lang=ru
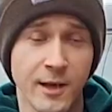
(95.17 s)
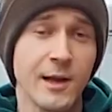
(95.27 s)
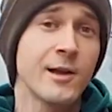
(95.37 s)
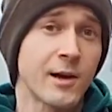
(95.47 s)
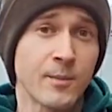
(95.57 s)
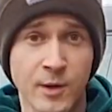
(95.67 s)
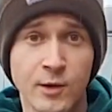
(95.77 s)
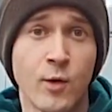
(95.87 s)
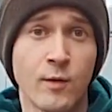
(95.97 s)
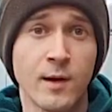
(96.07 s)
или
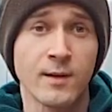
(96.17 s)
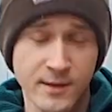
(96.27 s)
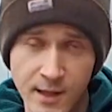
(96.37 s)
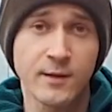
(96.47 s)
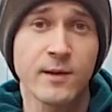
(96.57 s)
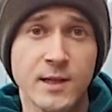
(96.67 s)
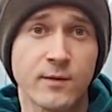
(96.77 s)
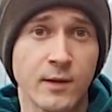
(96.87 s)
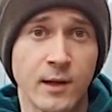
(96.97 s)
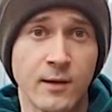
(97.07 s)
рыбной ловли
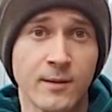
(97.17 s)
соответственно.